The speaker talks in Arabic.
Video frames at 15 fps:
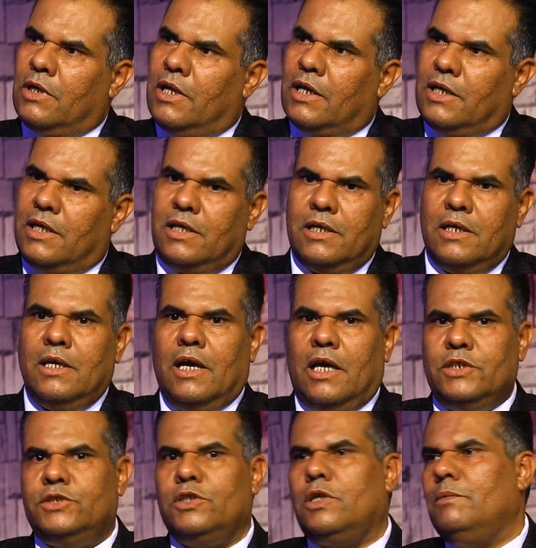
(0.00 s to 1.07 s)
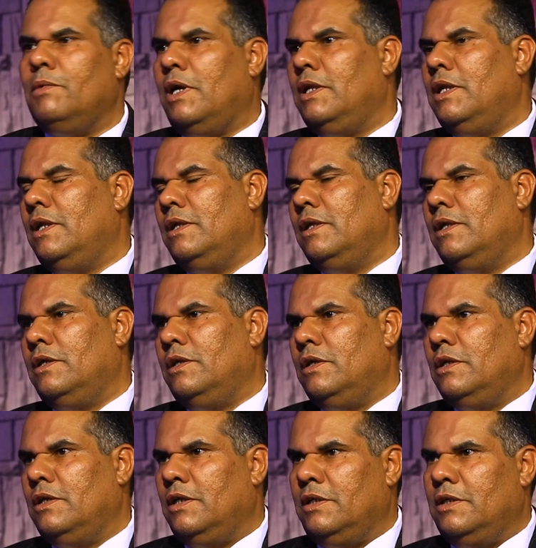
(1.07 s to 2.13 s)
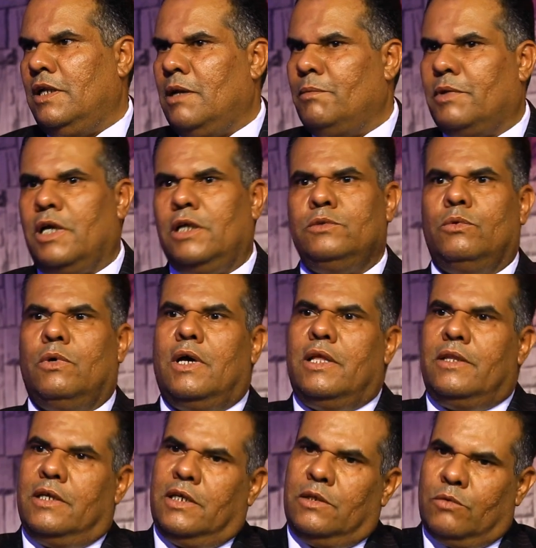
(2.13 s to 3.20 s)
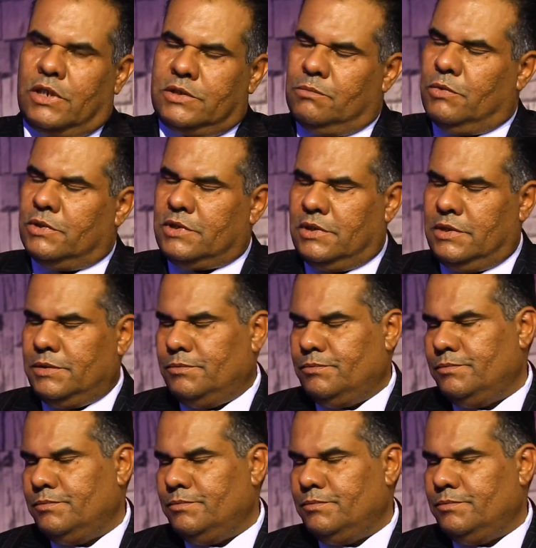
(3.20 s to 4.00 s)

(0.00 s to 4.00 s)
مغلقه انشرهم على يعني الابراج وهذا يعني واجب وطني